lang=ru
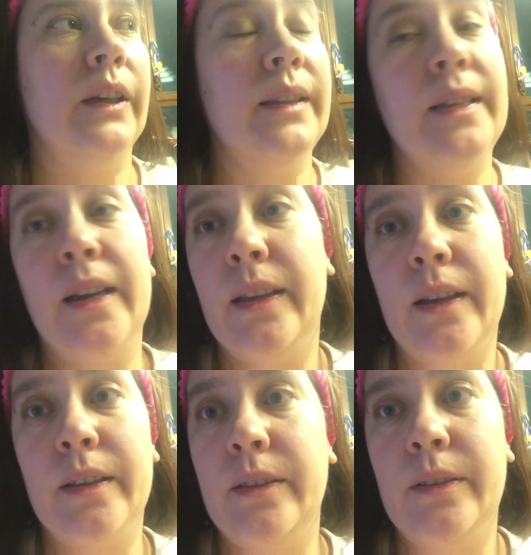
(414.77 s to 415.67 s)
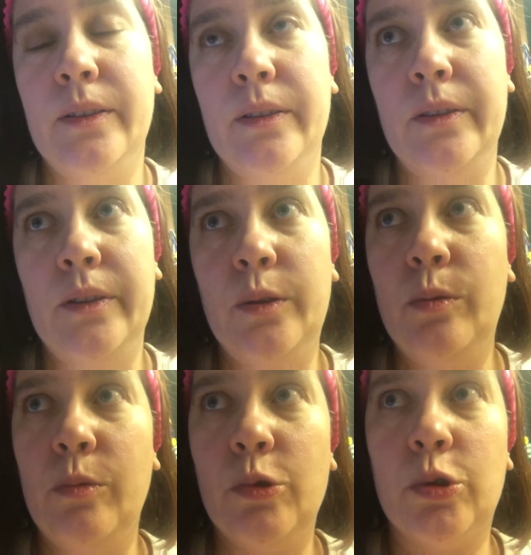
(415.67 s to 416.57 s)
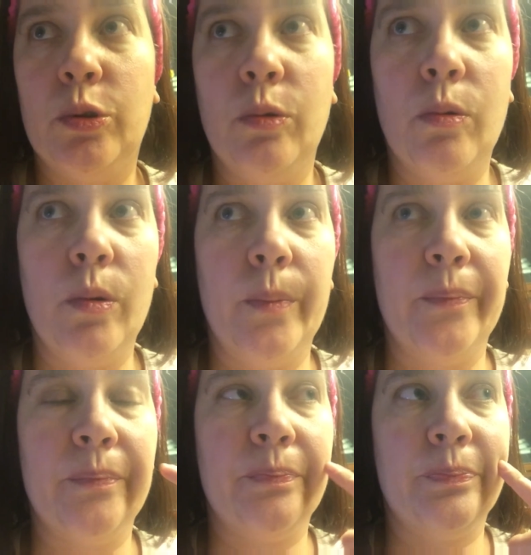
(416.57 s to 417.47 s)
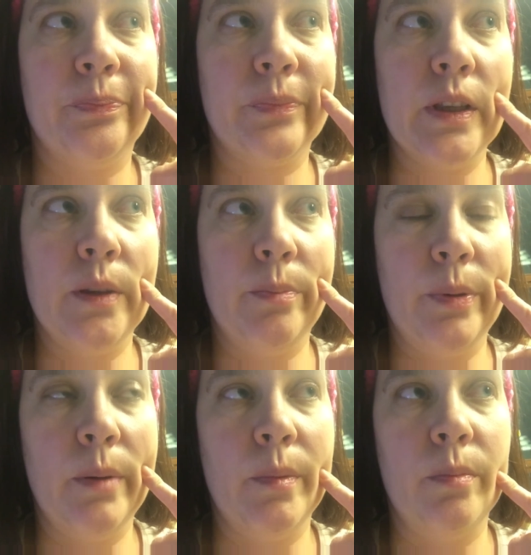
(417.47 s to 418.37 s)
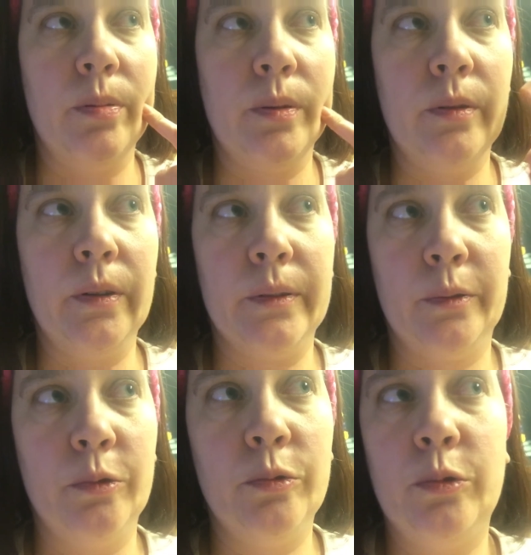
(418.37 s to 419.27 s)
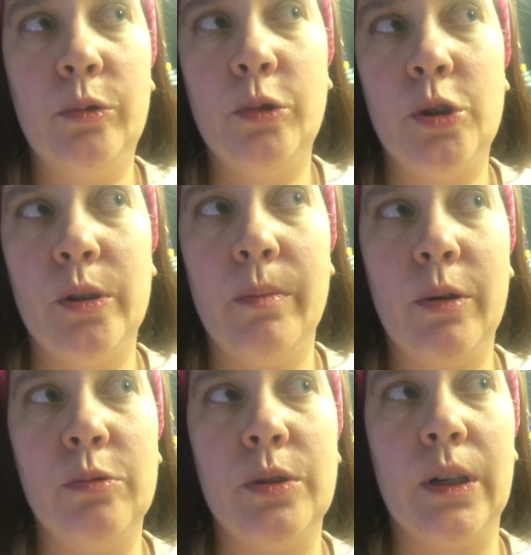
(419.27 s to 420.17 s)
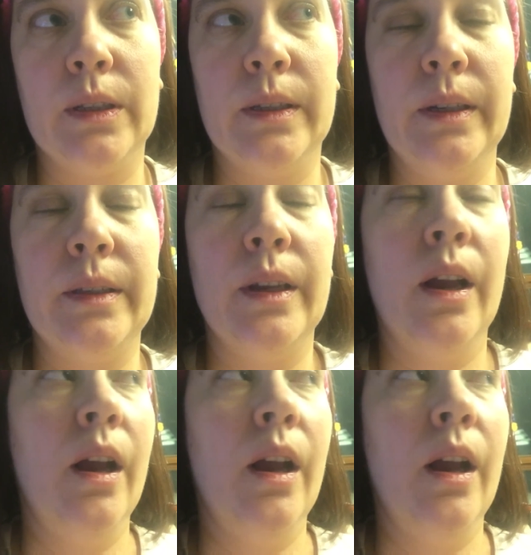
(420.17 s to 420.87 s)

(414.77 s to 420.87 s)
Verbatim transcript: Хотя я не думаю, что это прямо было, но точно не могу сказать.